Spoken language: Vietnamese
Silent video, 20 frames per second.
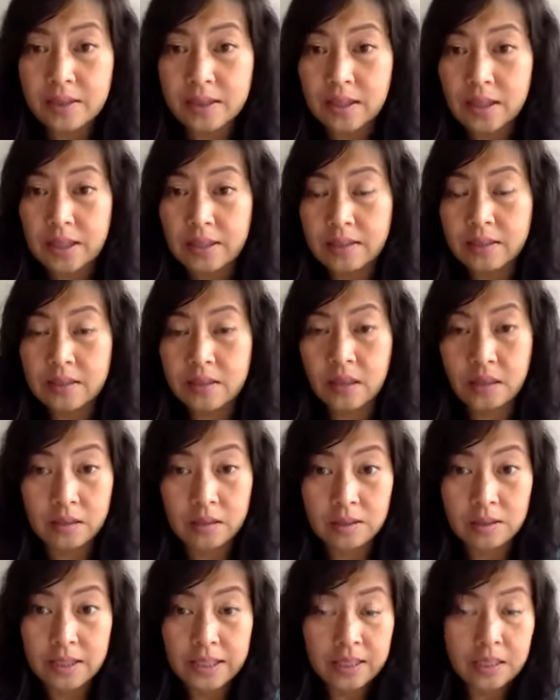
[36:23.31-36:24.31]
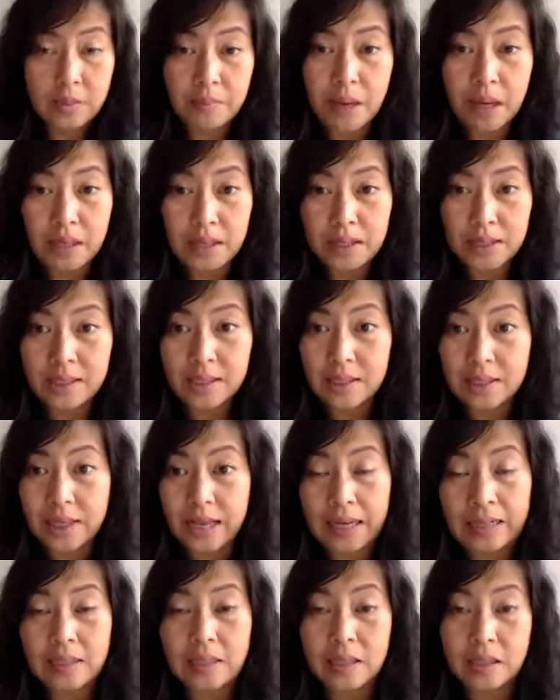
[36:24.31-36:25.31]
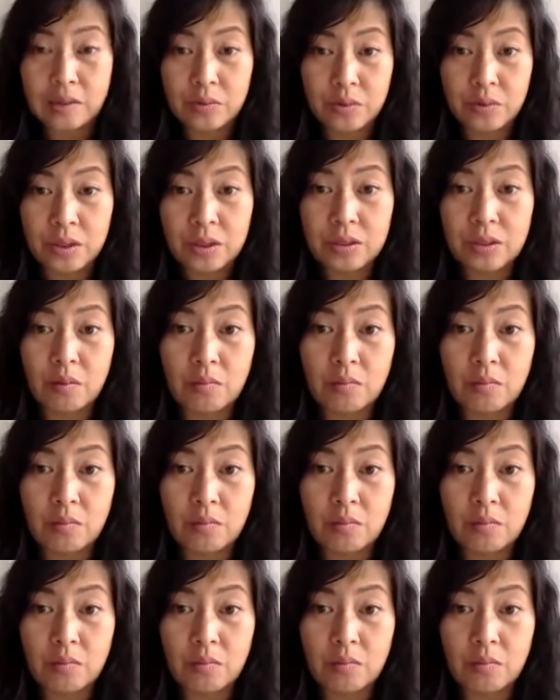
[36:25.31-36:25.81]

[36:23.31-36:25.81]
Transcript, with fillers: thì là tự nhiên nó mất đi giá trị của nó